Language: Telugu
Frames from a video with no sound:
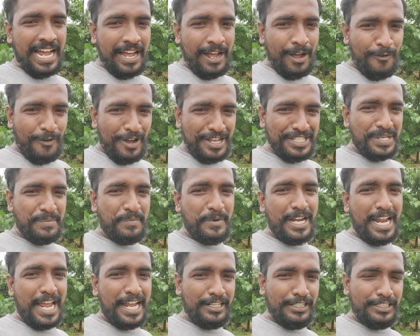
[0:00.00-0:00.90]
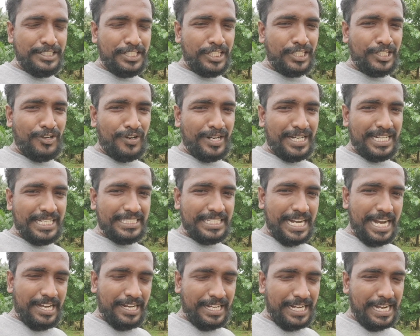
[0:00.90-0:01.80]
వైసీపీ నాయకుల చేతిలో ఉన్నాయి
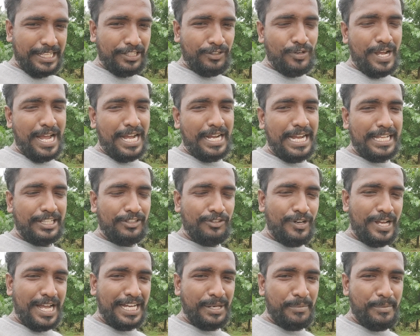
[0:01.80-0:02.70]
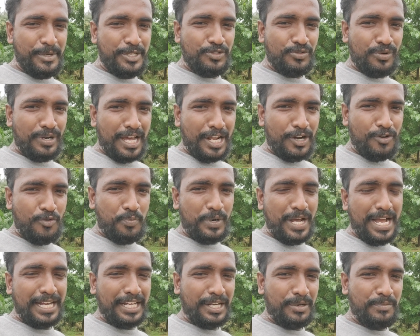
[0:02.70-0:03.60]
సరే వీళ్ళు గతంలో గతంలో ఆక్రమించుకున్నారు
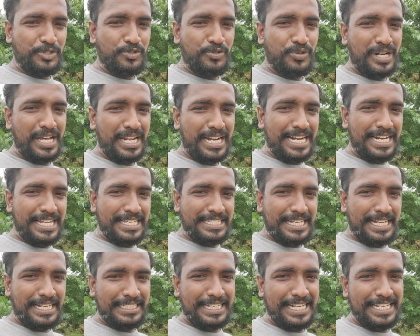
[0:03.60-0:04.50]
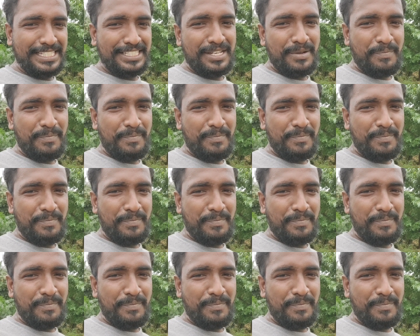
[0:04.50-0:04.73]
ఇప్పుడు ఆక్రమించుకున్నారా అనే సంగతి కసేపు